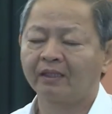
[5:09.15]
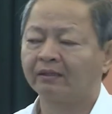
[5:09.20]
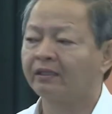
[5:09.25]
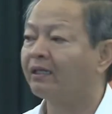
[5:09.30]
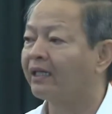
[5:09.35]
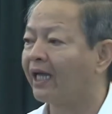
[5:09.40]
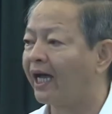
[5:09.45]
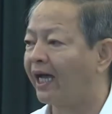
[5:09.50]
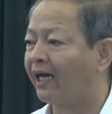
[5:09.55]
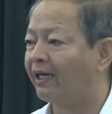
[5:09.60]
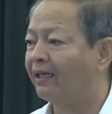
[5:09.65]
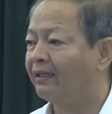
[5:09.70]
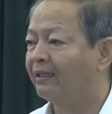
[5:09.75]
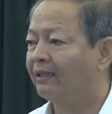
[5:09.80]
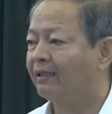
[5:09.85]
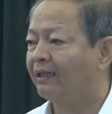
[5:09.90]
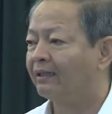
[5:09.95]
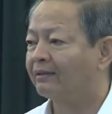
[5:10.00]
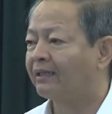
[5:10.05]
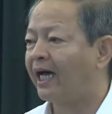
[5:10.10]
Tức là
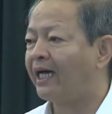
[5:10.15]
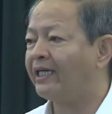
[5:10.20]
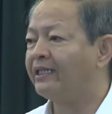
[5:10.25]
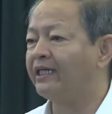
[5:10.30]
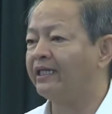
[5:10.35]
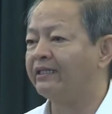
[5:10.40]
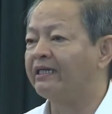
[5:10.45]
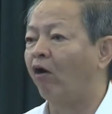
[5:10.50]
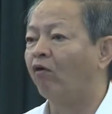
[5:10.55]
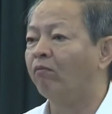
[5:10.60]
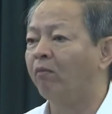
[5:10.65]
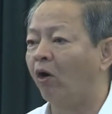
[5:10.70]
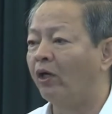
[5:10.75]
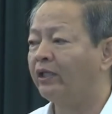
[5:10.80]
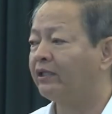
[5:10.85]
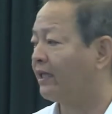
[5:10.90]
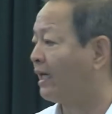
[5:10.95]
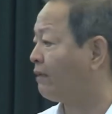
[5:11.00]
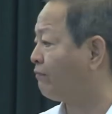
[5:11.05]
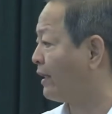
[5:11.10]
thay vì đầu
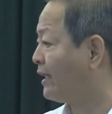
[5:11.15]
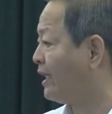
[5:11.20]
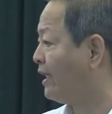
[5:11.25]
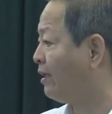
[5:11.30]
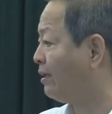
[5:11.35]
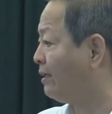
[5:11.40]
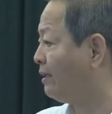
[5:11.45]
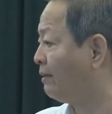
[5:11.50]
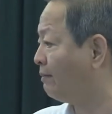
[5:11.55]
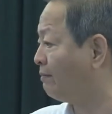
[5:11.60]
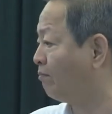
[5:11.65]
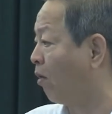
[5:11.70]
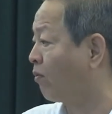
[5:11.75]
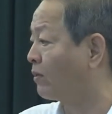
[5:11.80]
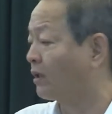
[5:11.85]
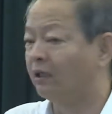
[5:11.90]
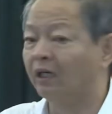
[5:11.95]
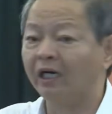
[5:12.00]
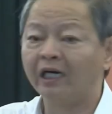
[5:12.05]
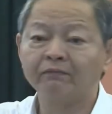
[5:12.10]
mối thì anh phải đi
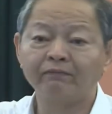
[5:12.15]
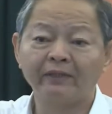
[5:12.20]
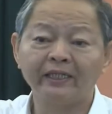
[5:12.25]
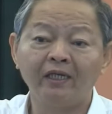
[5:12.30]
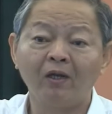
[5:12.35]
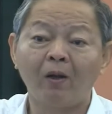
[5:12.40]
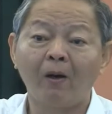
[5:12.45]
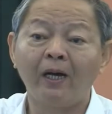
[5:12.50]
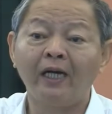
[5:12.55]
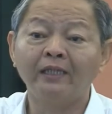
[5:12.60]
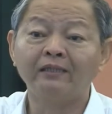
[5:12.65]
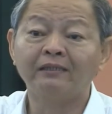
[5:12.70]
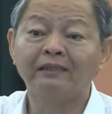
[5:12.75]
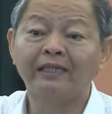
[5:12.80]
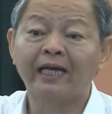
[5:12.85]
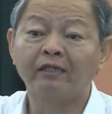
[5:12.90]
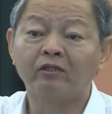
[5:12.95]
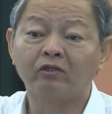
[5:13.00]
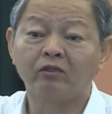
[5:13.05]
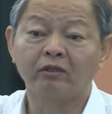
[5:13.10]
một cửa anh phải đi lo hết
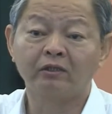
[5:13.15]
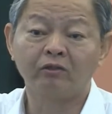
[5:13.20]
các